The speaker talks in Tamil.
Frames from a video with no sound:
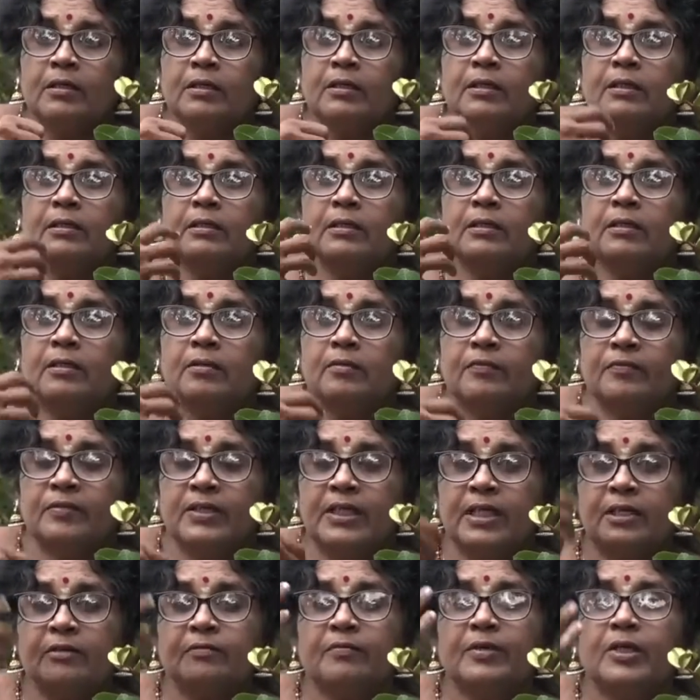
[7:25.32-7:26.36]
இந்த
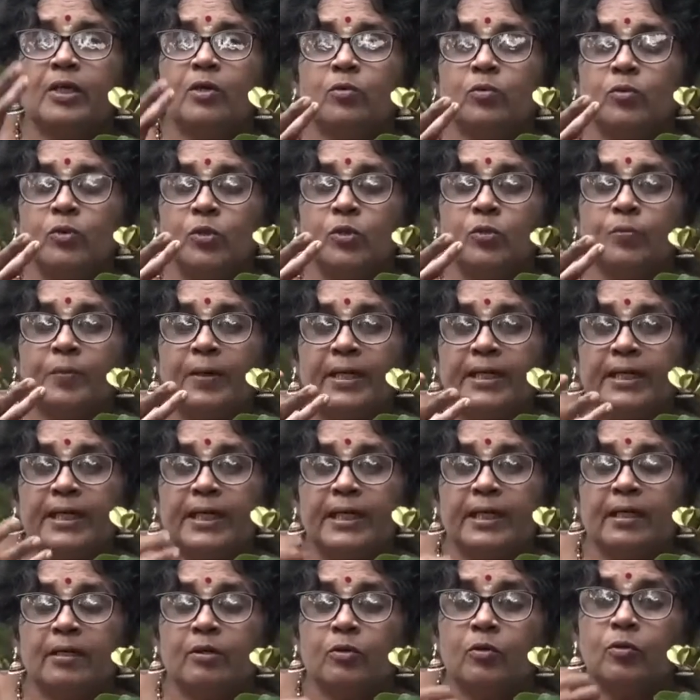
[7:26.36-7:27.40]
வியர்வையை உண்டு
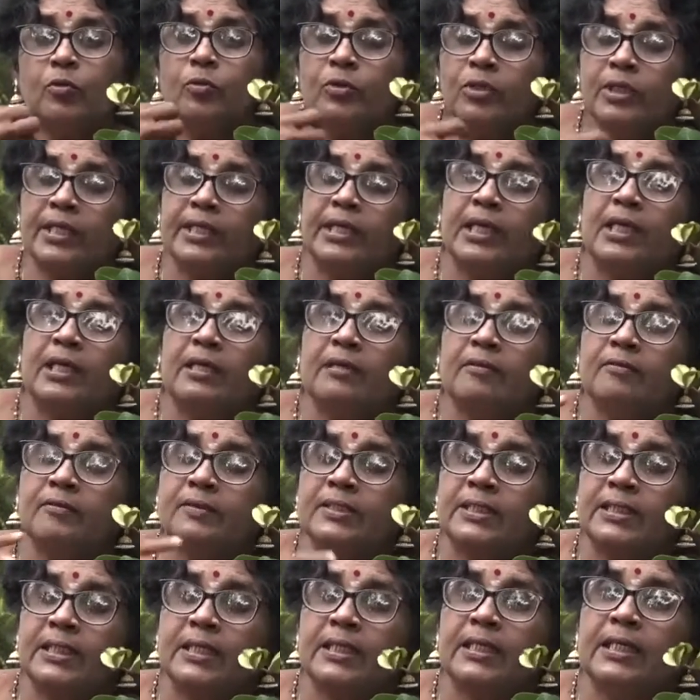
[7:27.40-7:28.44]
பண்ணி கூடுதல் அளவு
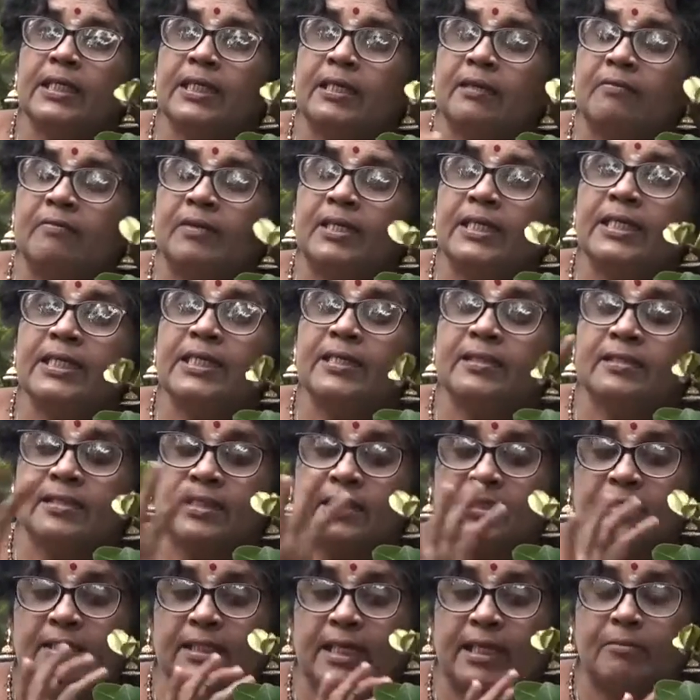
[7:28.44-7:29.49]
சிறுநீரை
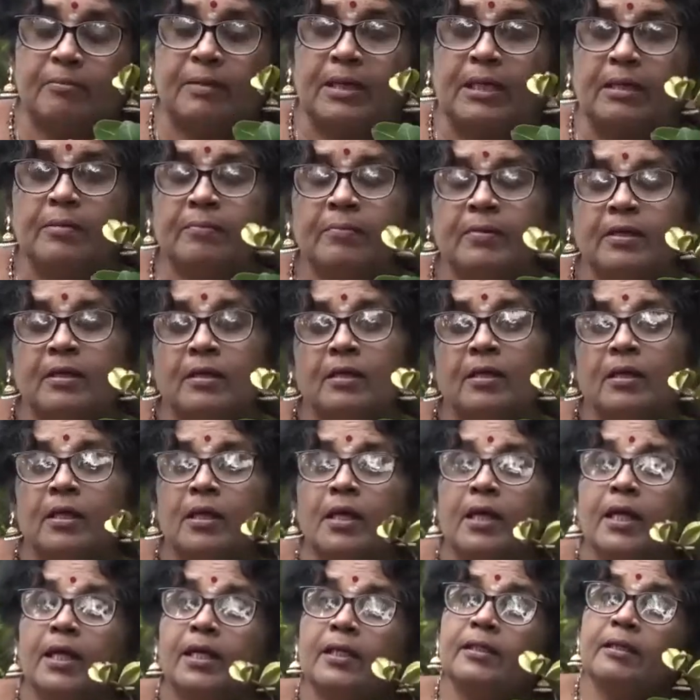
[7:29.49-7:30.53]
வெளியேற்ற தன்மையும்
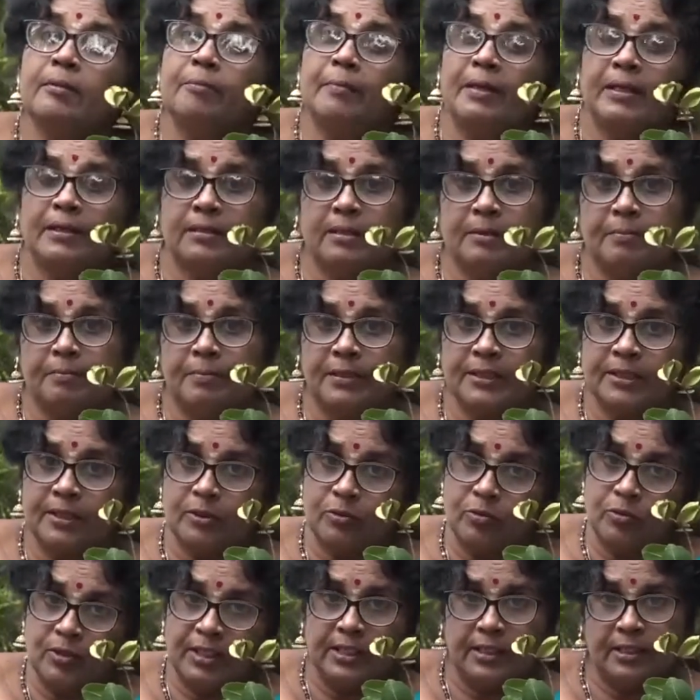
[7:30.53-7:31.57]
இந்த மருதம்பட்ட
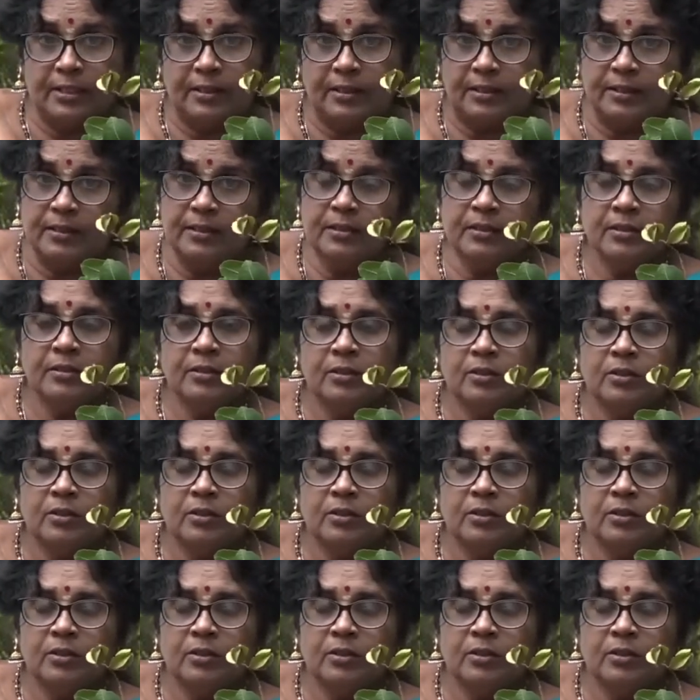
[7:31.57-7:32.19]
குடிநீருக்கு